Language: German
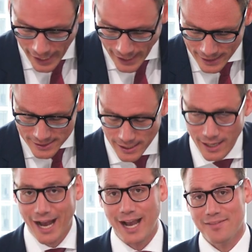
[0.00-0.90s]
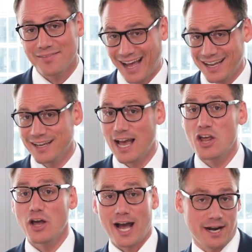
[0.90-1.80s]
Englisch heißen
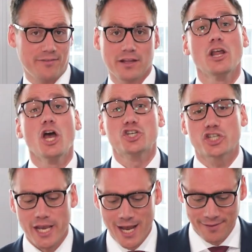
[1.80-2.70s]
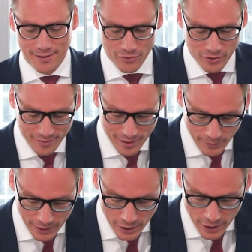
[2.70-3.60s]
Anteile Aktien Shares, also das
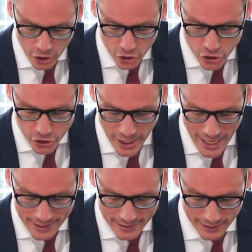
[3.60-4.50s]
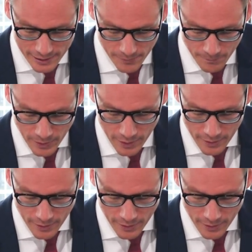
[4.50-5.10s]
nennt man Share Deal.